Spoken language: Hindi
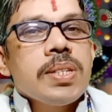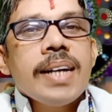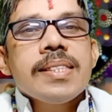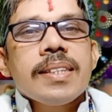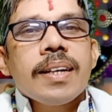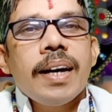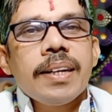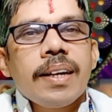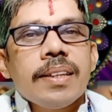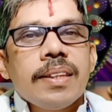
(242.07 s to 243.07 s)
शास्त्रकार
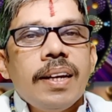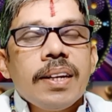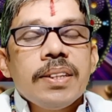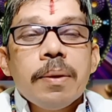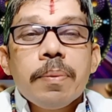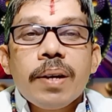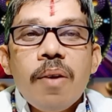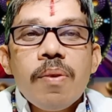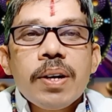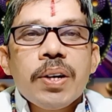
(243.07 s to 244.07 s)
ये कहते हैं कि जब
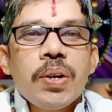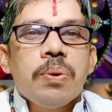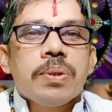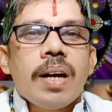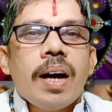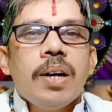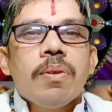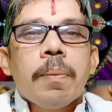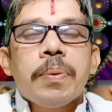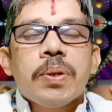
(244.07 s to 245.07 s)
ग्रह वक्री होता है
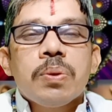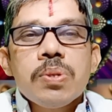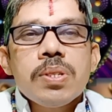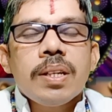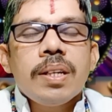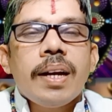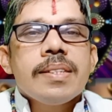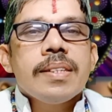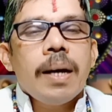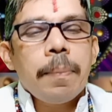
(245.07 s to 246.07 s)
तो अपनी दूसरी
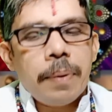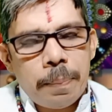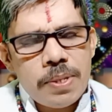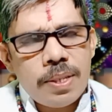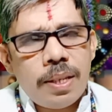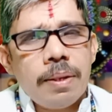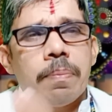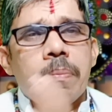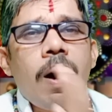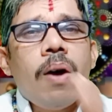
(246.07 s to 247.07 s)
राशि अपने पिछले
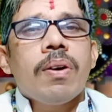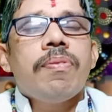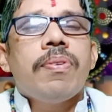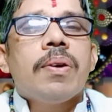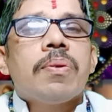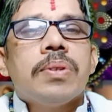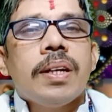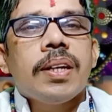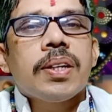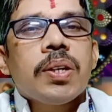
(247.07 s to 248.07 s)
भाव के फल को
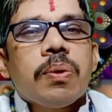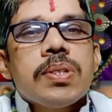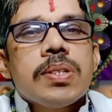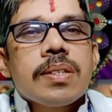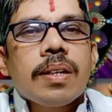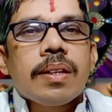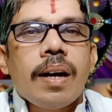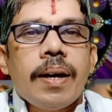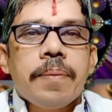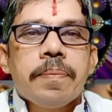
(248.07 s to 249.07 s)
देने की कोशिश करता
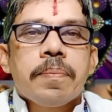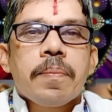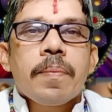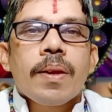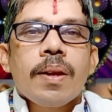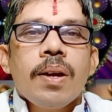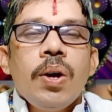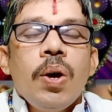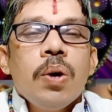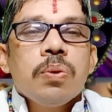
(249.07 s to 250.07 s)
है
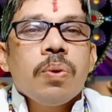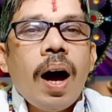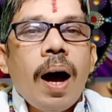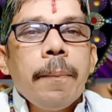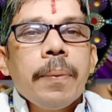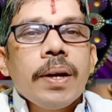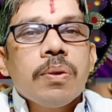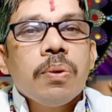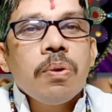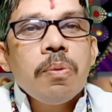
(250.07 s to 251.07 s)
तो आपके
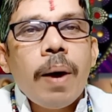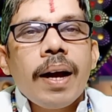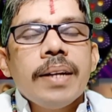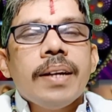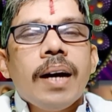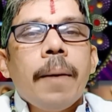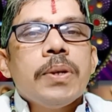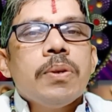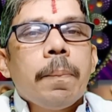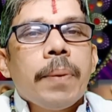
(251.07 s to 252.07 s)
गुरु महाराज यहाँ
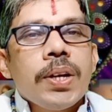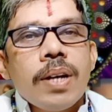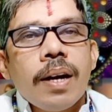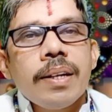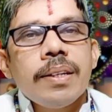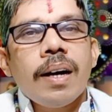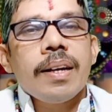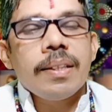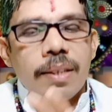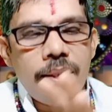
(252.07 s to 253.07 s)
पे जो परेशानी आ
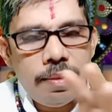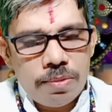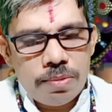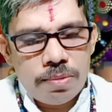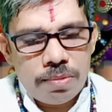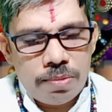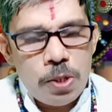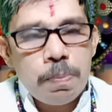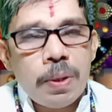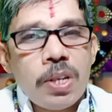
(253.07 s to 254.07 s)
रही थी
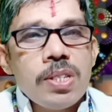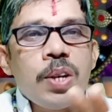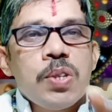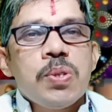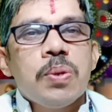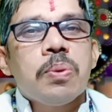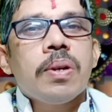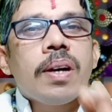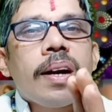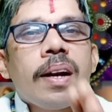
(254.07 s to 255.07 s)
उस परेशानी से
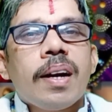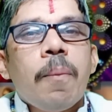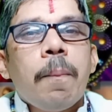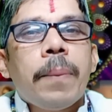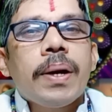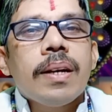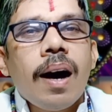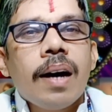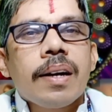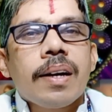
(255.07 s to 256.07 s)
दूर करने का
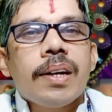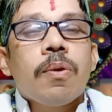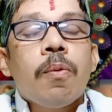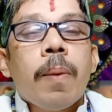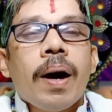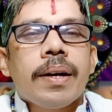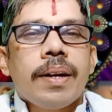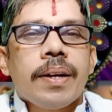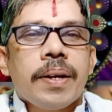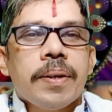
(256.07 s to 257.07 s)
परिहार करेंगे उपाय
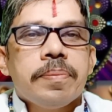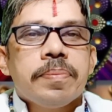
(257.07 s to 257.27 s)
करेंगे